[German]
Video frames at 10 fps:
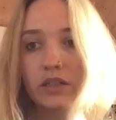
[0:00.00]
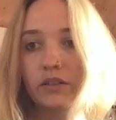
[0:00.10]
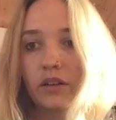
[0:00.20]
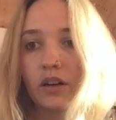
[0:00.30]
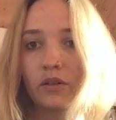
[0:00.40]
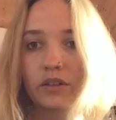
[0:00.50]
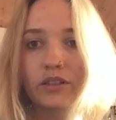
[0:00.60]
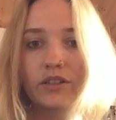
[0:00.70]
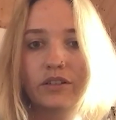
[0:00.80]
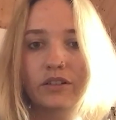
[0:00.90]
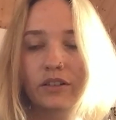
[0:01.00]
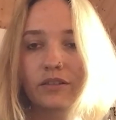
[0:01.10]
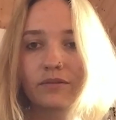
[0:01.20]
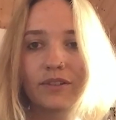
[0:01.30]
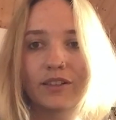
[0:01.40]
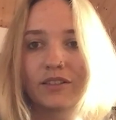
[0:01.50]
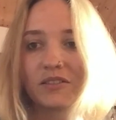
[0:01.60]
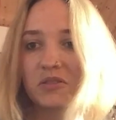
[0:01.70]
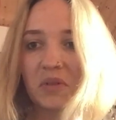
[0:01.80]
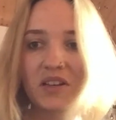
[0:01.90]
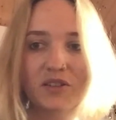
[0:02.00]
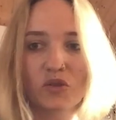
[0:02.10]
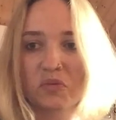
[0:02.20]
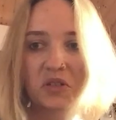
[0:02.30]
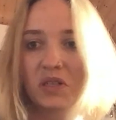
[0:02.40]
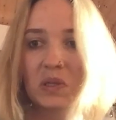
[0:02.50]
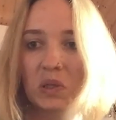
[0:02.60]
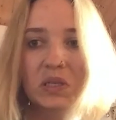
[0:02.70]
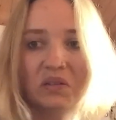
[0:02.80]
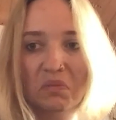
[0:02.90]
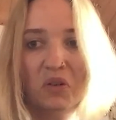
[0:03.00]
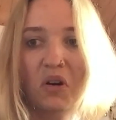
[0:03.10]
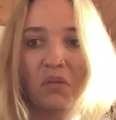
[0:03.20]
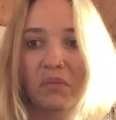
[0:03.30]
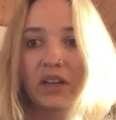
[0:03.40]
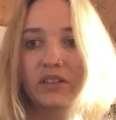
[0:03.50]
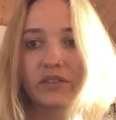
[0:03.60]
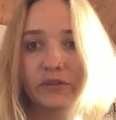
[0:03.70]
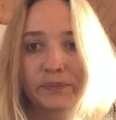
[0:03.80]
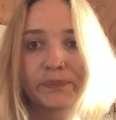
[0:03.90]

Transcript: genau, richtig, weil ich weiß nicht, ob ich das sonst hinbekommen hätte.